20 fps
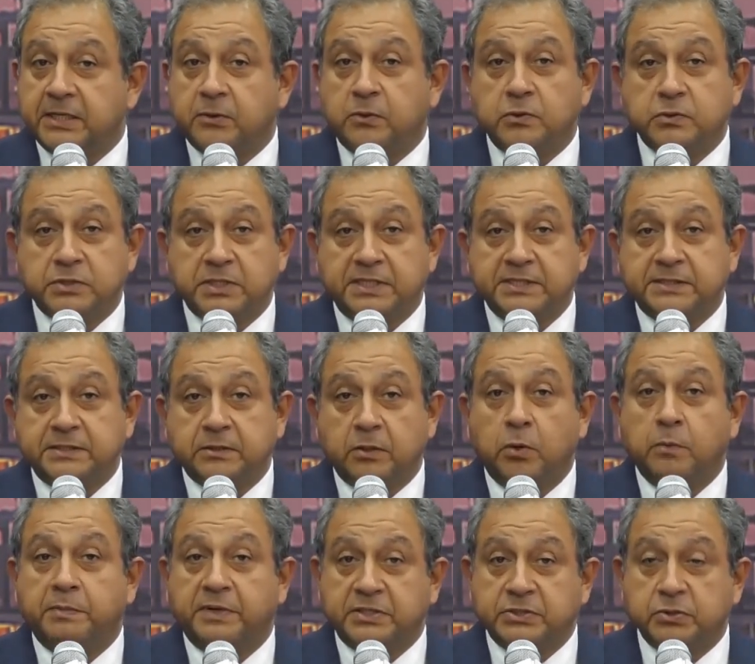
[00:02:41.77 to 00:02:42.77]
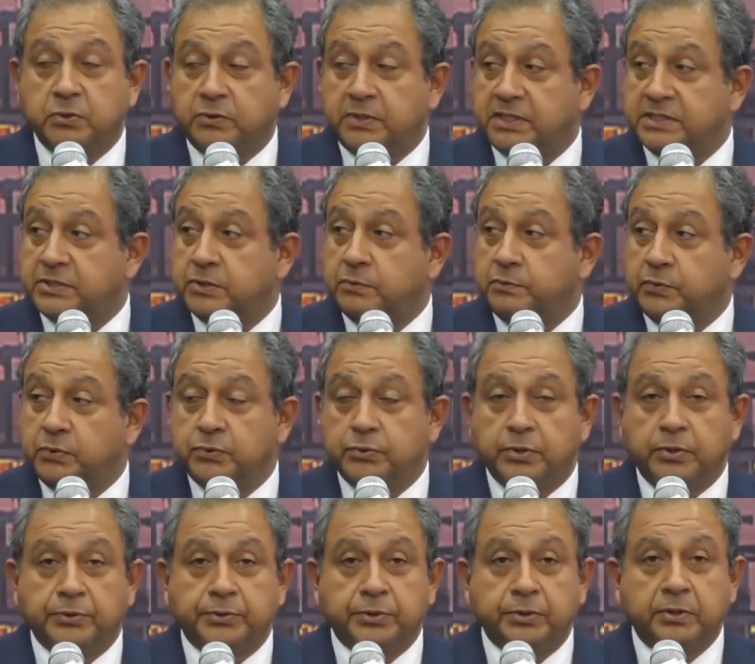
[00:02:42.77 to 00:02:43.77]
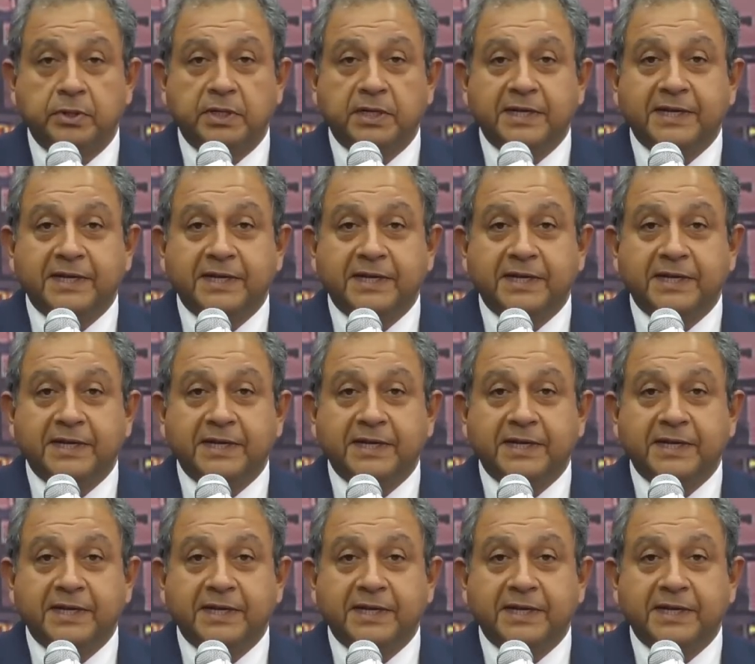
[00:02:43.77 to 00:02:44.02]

cosas o personas de un punto a otro